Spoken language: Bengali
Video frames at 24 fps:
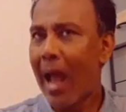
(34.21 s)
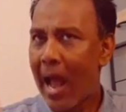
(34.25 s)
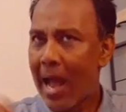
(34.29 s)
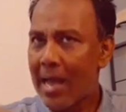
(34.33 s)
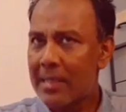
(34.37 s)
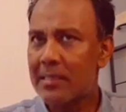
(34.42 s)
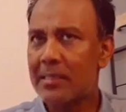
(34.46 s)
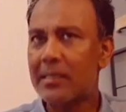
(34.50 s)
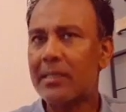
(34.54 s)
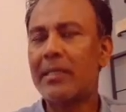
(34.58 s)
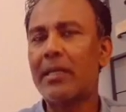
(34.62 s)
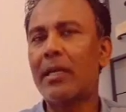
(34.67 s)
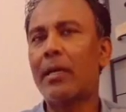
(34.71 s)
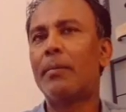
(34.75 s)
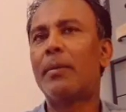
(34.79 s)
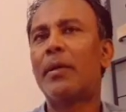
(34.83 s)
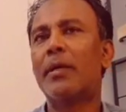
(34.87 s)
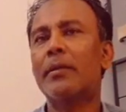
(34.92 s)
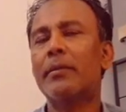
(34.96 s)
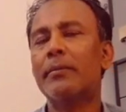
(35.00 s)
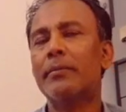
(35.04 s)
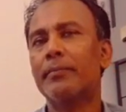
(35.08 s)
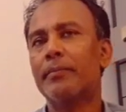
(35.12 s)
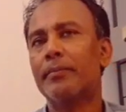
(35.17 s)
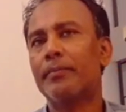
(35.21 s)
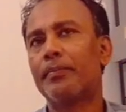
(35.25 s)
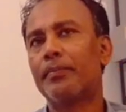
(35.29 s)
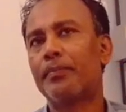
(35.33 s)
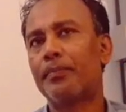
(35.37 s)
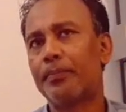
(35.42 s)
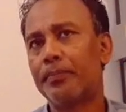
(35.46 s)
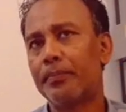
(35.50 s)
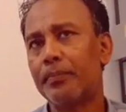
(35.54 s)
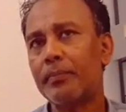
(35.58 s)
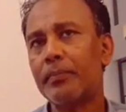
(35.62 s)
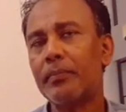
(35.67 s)
আজকে আবার
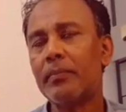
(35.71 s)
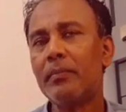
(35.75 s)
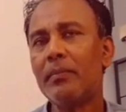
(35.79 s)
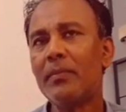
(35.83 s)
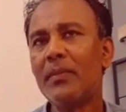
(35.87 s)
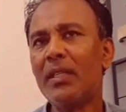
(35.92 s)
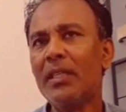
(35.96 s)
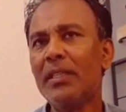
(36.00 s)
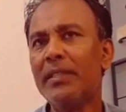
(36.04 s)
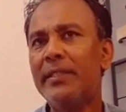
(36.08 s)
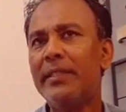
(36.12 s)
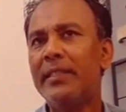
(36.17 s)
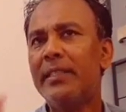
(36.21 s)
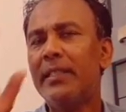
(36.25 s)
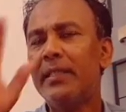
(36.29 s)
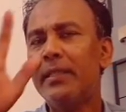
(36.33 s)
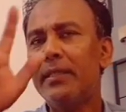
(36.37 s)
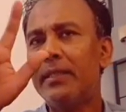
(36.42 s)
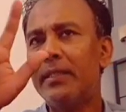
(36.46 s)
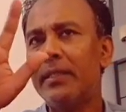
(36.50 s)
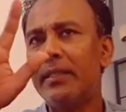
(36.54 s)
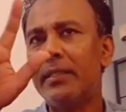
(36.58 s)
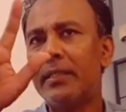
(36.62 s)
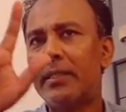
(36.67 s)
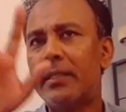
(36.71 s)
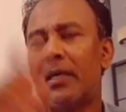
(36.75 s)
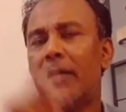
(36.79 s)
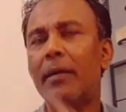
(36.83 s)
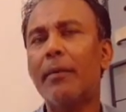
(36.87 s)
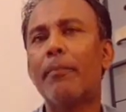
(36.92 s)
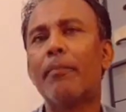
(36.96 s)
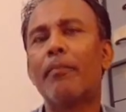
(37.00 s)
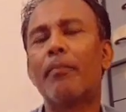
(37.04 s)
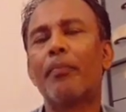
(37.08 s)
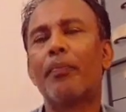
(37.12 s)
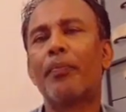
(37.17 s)
তিন তিনটা
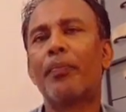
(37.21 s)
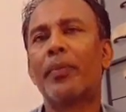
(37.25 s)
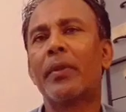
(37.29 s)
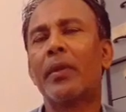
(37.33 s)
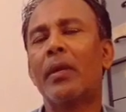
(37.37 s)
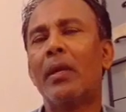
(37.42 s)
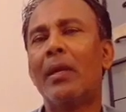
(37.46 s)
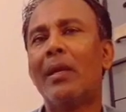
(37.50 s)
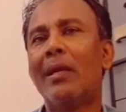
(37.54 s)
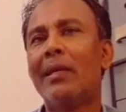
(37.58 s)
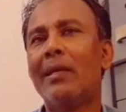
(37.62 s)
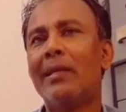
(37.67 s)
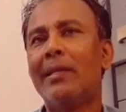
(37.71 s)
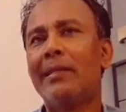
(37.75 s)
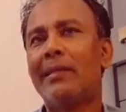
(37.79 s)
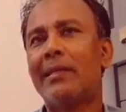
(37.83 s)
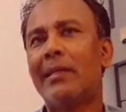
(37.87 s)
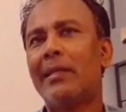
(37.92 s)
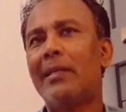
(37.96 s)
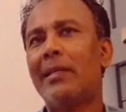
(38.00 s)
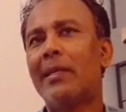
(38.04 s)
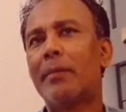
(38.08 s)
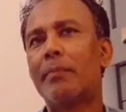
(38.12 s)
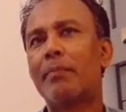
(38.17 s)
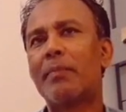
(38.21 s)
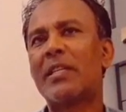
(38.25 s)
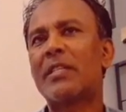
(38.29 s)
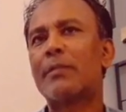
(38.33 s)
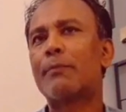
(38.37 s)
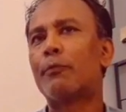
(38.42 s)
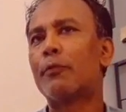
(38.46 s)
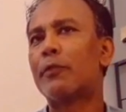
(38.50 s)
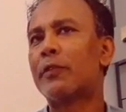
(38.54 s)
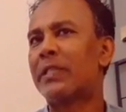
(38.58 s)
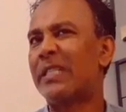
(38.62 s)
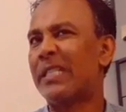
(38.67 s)
ইটালিয়ান
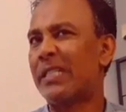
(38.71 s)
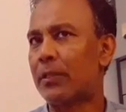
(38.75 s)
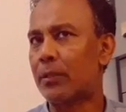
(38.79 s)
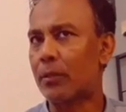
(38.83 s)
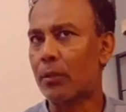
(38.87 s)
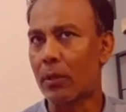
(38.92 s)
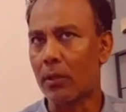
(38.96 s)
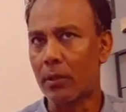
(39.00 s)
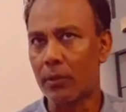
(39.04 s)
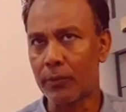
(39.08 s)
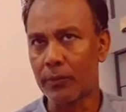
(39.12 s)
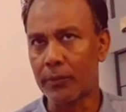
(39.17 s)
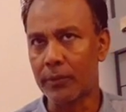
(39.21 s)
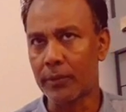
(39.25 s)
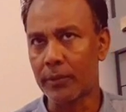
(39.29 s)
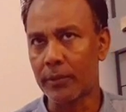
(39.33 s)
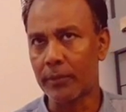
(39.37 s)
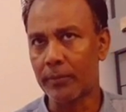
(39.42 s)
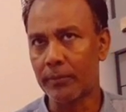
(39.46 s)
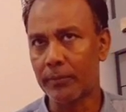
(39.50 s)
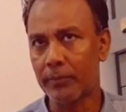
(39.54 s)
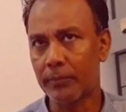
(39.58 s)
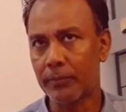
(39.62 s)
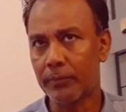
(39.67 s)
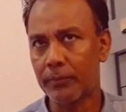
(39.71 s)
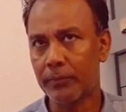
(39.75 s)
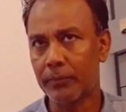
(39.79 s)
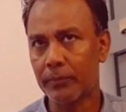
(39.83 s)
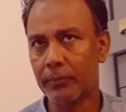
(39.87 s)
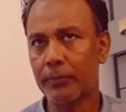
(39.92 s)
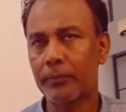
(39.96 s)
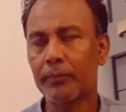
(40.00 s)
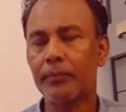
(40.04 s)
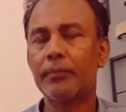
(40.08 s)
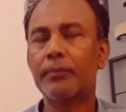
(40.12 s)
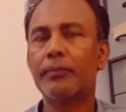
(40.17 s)
পাসপোর্ট সিজ করা হয়েছে
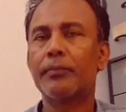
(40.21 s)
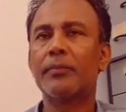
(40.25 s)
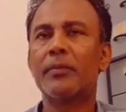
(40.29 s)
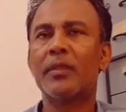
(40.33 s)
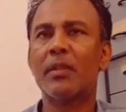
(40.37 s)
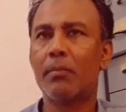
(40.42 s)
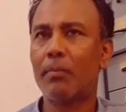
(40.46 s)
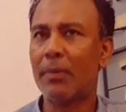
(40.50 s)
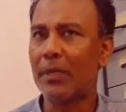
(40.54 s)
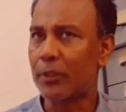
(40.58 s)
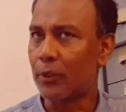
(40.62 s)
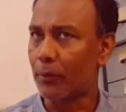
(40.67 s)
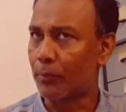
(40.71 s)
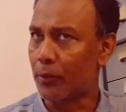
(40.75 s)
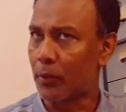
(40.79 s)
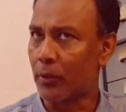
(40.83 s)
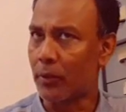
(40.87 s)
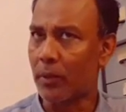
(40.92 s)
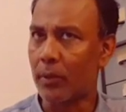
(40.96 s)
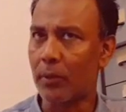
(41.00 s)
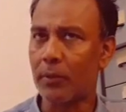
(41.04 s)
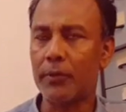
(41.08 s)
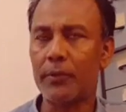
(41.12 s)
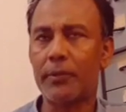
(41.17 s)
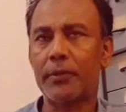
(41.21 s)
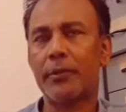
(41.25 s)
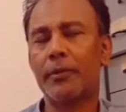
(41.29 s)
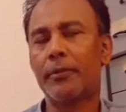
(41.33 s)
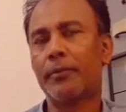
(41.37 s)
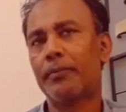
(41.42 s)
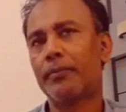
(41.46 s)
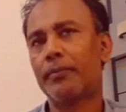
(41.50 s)
বা করা হয়েছে